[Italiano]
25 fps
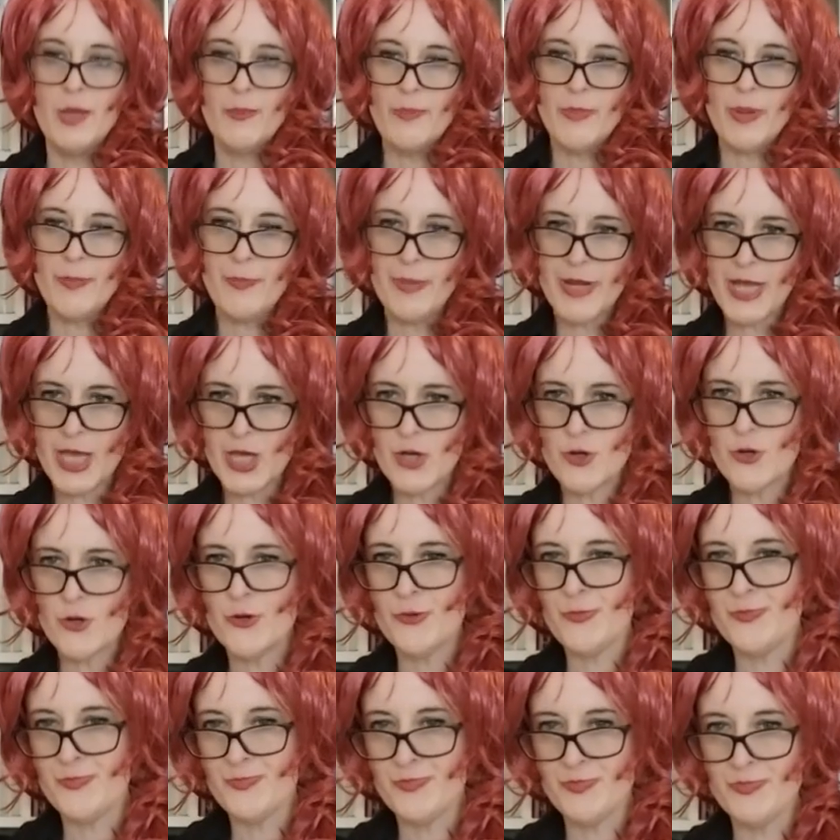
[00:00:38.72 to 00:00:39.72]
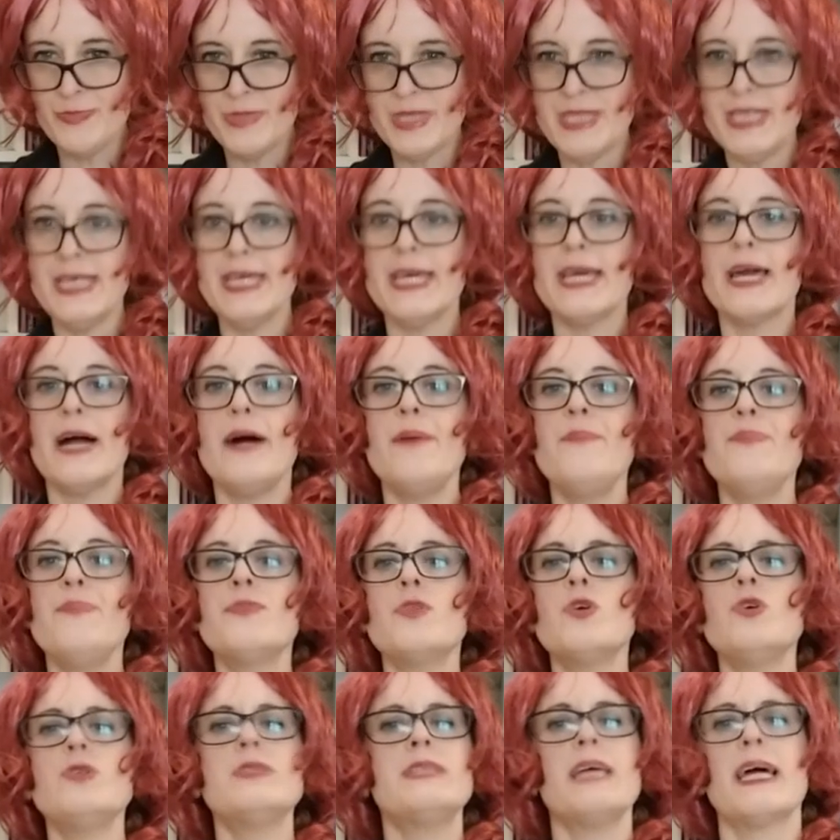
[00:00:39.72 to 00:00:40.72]
Ma prego, mi dica,
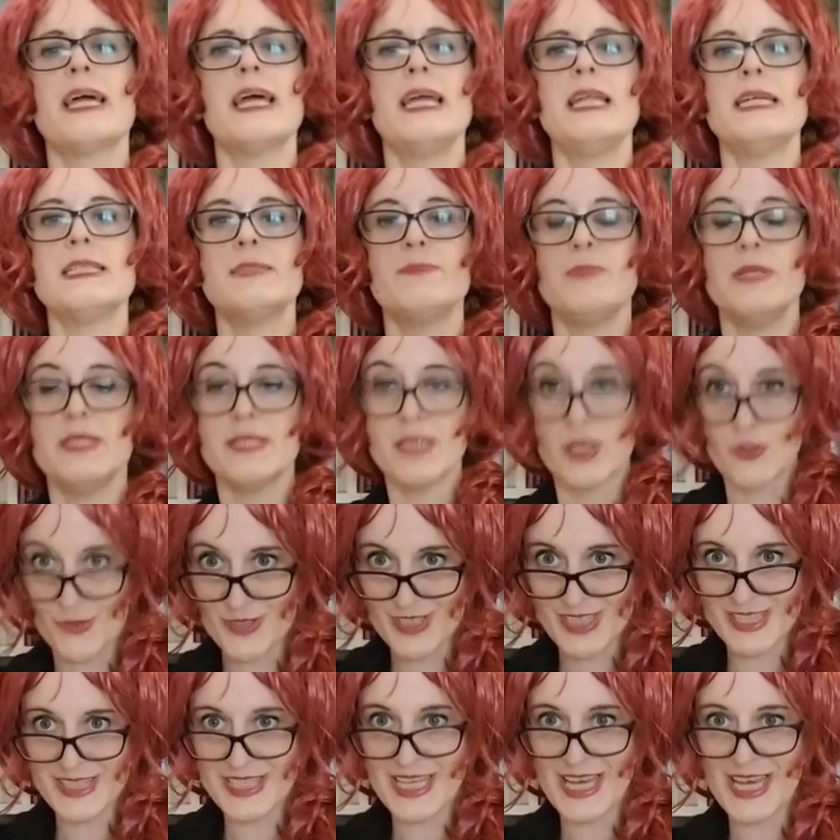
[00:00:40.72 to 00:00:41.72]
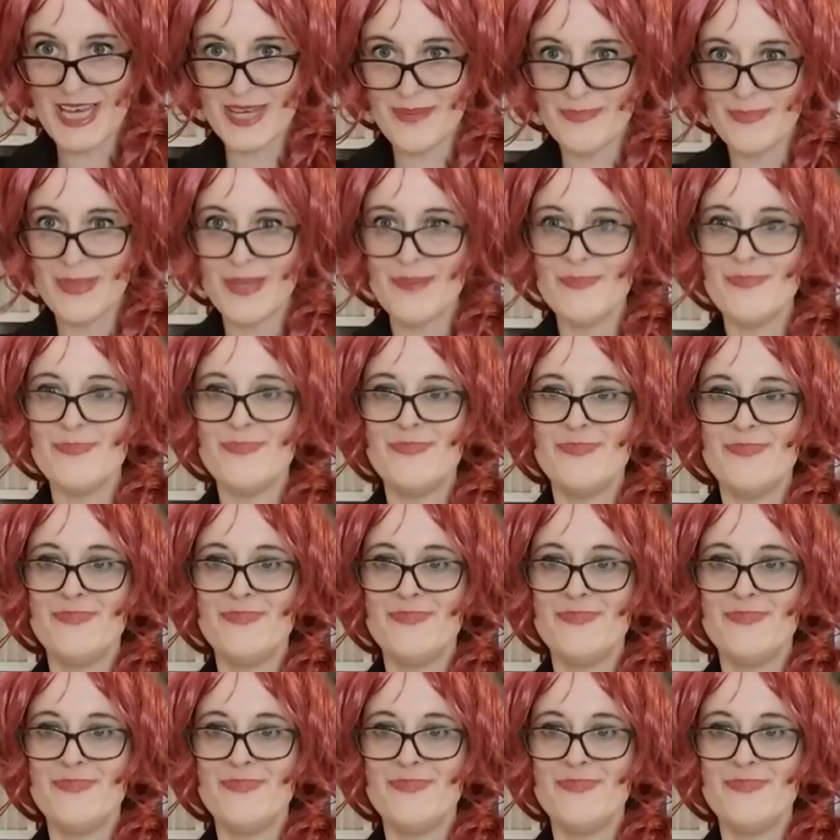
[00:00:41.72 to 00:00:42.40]
cos'è che l'ha spinta a contattarmi?